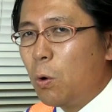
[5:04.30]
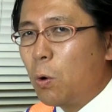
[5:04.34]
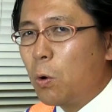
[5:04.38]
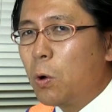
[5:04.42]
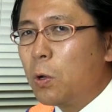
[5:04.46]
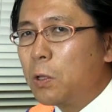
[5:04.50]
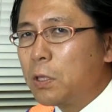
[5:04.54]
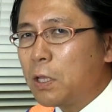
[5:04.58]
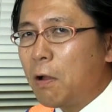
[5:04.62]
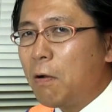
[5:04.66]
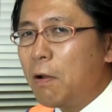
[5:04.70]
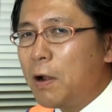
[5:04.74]

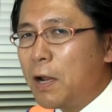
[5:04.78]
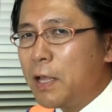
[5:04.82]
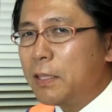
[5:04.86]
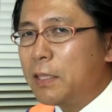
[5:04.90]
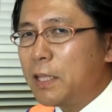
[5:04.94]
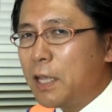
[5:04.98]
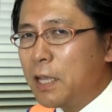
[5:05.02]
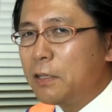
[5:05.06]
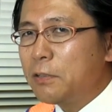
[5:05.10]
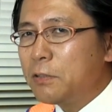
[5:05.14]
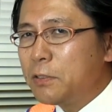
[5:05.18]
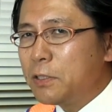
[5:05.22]
行われ
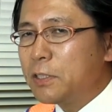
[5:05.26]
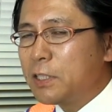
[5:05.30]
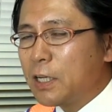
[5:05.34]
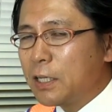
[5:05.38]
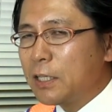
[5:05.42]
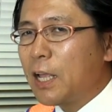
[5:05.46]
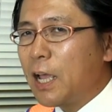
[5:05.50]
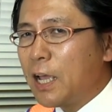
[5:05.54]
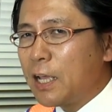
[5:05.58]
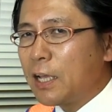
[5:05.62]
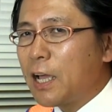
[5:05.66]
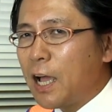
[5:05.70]
ているん
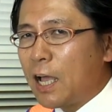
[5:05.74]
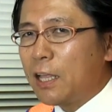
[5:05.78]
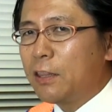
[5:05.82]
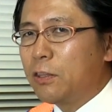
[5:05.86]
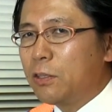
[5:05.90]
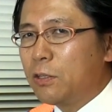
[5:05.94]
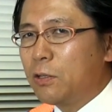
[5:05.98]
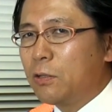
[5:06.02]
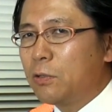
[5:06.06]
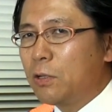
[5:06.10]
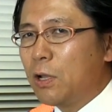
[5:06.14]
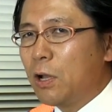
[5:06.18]
じゃない
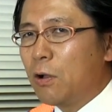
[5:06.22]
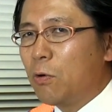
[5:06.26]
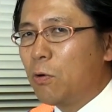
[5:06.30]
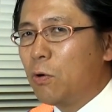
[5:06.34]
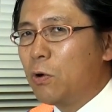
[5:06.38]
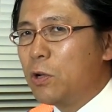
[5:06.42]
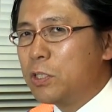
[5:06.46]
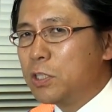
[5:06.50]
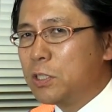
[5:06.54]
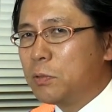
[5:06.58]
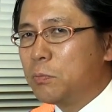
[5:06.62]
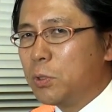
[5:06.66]
かっていうのは
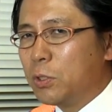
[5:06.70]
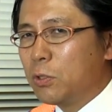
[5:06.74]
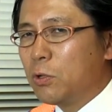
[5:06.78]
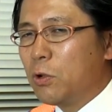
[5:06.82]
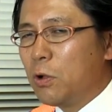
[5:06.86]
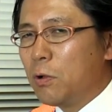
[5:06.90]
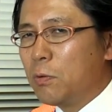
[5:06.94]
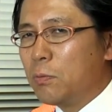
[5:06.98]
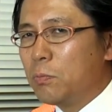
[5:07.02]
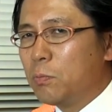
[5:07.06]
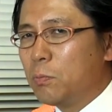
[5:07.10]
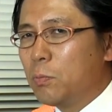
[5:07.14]
小泉
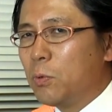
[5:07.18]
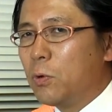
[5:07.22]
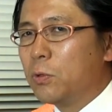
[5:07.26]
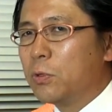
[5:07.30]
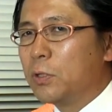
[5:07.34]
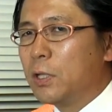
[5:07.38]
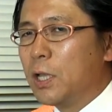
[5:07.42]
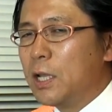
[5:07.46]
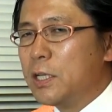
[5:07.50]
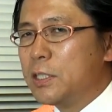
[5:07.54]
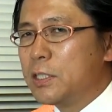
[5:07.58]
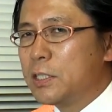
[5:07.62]
の
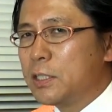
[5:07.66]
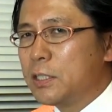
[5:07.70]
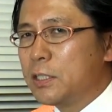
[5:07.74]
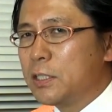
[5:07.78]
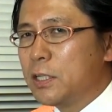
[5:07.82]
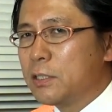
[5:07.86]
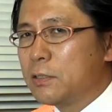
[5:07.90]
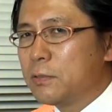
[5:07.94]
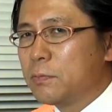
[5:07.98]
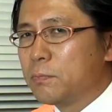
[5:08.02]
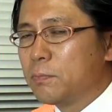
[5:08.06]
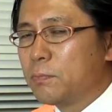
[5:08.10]
問題意識
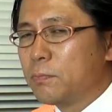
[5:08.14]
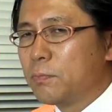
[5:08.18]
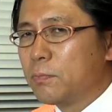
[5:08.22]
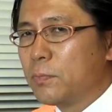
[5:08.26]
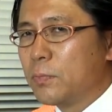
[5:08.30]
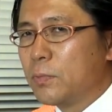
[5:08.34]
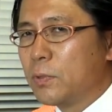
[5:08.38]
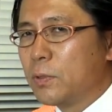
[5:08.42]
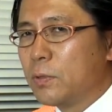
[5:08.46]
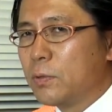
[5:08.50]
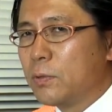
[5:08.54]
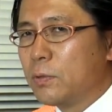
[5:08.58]
です。
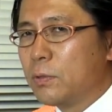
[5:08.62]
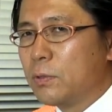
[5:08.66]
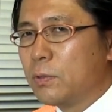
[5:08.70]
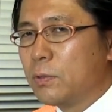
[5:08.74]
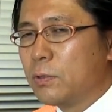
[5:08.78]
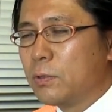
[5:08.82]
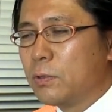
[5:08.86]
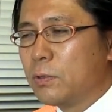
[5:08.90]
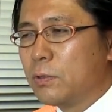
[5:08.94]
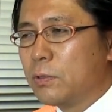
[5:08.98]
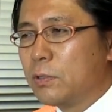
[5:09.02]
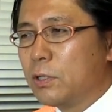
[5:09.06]

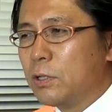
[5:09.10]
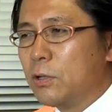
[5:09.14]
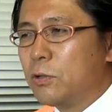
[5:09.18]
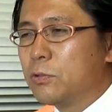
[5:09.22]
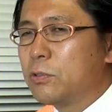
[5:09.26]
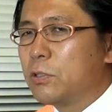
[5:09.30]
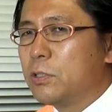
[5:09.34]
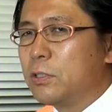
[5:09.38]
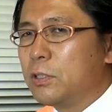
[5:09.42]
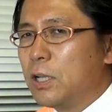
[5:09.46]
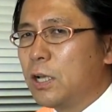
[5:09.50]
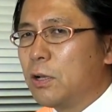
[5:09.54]
で要
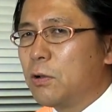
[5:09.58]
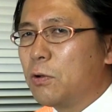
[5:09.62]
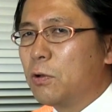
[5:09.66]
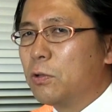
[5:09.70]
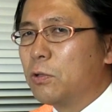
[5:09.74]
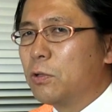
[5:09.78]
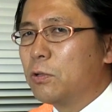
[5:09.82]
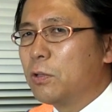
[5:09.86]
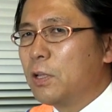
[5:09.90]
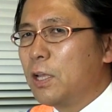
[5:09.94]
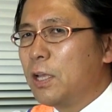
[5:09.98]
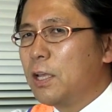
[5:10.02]
するにね
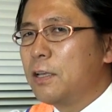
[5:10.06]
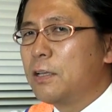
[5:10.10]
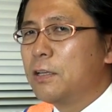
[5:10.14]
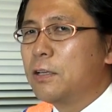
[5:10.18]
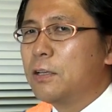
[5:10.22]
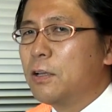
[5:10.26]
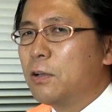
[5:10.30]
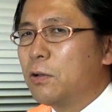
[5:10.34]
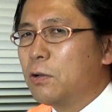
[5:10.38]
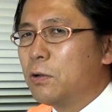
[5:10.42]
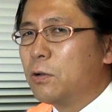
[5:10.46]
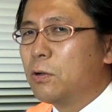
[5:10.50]
このね
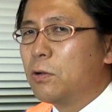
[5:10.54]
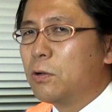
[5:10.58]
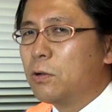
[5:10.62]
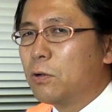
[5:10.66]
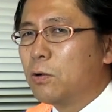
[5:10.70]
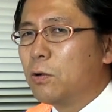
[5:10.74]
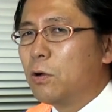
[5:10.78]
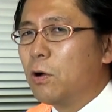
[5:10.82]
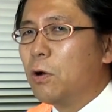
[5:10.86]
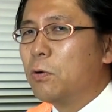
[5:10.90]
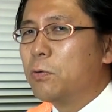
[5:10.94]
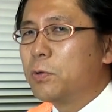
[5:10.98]

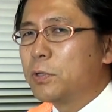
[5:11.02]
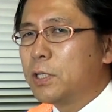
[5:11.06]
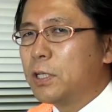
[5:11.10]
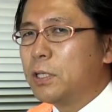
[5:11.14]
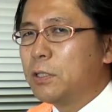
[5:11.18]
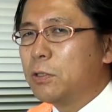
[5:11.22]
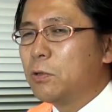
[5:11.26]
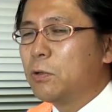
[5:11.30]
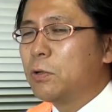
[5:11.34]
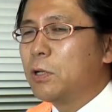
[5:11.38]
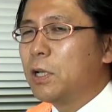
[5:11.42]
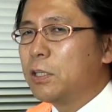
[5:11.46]
交付
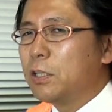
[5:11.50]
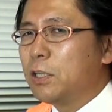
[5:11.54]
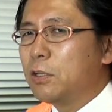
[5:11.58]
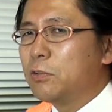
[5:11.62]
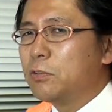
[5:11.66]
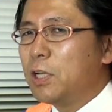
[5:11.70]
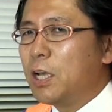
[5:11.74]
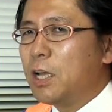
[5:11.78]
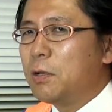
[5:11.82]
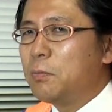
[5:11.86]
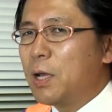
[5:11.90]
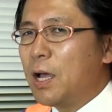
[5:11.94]
金どうやって
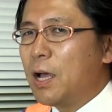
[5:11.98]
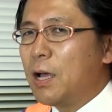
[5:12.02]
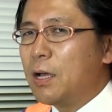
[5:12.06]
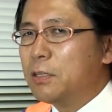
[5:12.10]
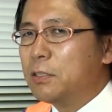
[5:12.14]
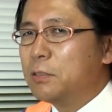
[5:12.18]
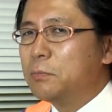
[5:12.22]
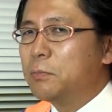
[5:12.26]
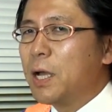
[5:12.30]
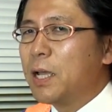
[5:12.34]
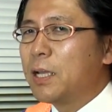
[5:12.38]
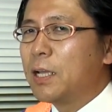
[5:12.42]
食えば
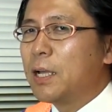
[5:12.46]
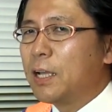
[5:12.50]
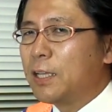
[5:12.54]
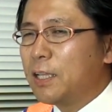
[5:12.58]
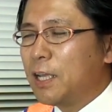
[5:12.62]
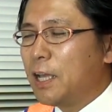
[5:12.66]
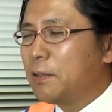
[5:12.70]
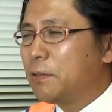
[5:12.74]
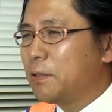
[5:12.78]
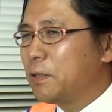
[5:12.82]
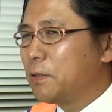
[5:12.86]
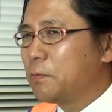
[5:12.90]
うまいか
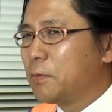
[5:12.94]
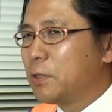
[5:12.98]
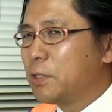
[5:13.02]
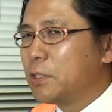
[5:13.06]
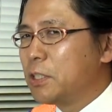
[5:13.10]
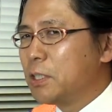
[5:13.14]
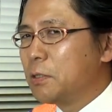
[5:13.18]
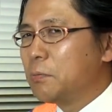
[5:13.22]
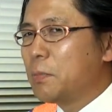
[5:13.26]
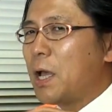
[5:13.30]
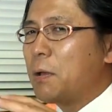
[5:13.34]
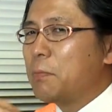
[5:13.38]
ね
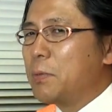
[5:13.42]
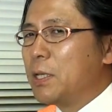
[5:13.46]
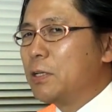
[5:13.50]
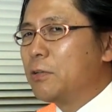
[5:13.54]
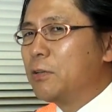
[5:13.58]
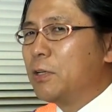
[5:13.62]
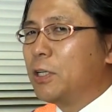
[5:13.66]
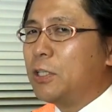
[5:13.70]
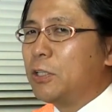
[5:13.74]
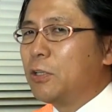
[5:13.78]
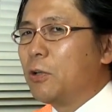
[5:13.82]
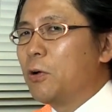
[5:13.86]
つまみ
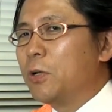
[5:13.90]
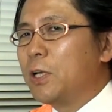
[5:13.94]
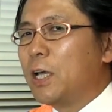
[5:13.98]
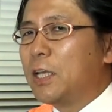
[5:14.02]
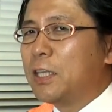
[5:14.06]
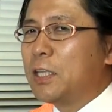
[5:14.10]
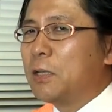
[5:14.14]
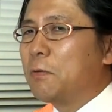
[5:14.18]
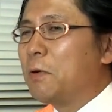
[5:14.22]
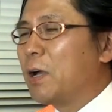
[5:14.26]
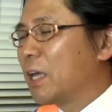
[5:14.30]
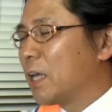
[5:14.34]
食いどう
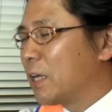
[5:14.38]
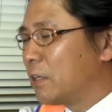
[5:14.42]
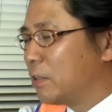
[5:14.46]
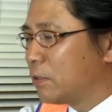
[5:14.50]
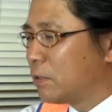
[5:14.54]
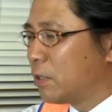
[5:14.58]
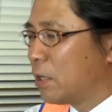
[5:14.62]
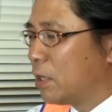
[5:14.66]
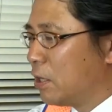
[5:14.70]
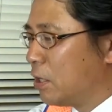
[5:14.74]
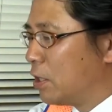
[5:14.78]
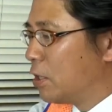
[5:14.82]
やって分け
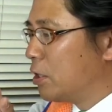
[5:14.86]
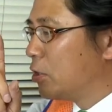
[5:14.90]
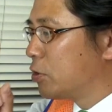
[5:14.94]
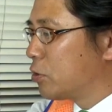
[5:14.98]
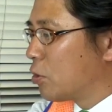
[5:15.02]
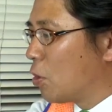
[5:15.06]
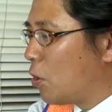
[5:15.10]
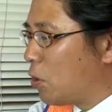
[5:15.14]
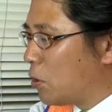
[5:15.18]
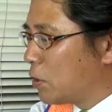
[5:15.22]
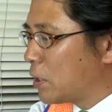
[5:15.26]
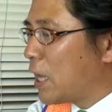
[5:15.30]
る
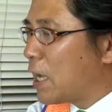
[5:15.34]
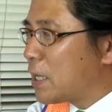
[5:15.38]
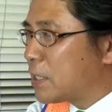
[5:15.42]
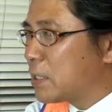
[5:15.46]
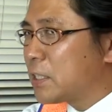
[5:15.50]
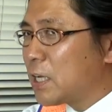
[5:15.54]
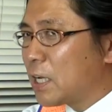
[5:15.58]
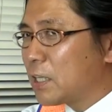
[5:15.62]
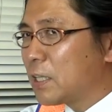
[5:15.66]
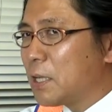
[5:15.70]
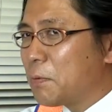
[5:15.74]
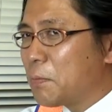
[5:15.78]
そう
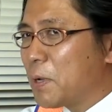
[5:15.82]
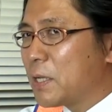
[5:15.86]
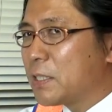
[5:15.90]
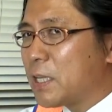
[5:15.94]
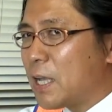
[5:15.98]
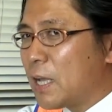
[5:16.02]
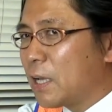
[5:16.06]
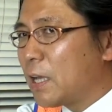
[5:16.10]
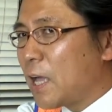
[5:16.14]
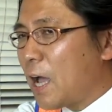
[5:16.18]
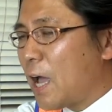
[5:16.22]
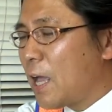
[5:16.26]
なっちゃってま
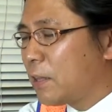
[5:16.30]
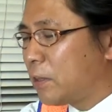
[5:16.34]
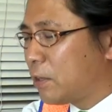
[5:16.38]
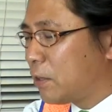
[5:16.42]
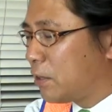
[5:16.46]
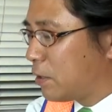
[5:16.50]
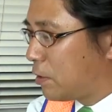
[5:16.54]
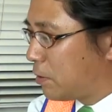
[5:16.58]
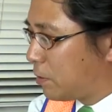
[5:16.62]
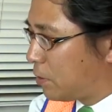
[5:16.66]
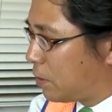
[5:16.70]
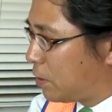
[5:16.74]
せんかっ
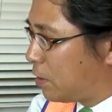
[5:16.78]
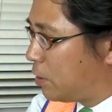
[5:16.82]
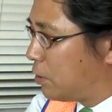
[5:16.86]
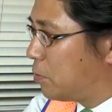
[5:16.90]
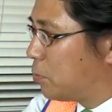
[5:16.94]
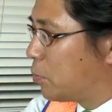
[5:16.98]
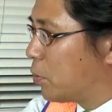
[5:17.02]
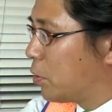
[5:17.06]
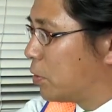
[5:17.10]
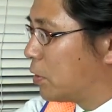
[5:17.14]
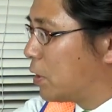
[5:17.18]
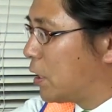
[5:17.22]
てい
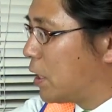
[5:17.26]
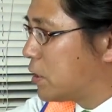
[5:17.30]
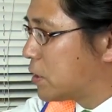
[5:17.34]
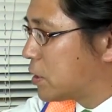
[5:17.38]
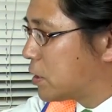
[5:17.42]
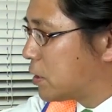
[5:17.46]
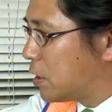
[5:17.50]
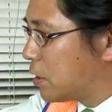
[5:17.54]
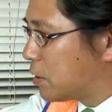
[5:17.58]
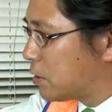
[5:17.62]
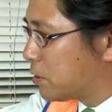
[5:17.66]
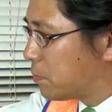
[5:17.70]
う問題意
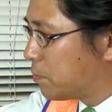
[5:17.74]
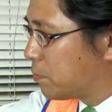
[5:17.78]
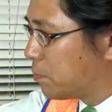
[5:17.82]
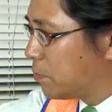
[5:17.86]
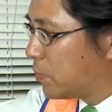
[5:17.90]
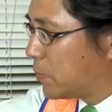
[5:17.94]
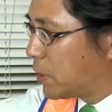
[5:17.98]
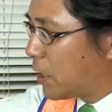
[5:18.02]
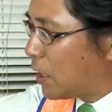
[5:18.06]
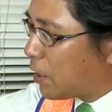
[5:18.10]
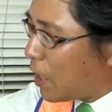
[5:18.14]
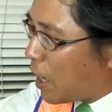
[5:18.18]
識です。
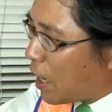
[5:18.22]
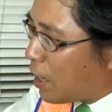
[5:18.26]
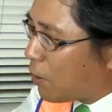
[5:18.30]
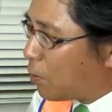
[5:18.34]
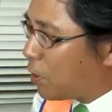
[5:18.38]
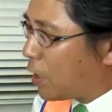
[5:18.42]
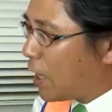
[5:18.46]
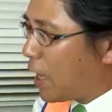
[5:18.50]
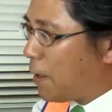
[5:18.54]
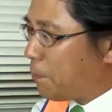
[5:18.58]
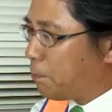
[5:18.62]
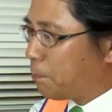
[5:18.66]
ではい
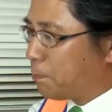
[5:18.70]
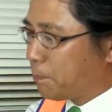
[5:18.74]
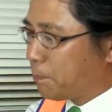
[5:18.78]
これ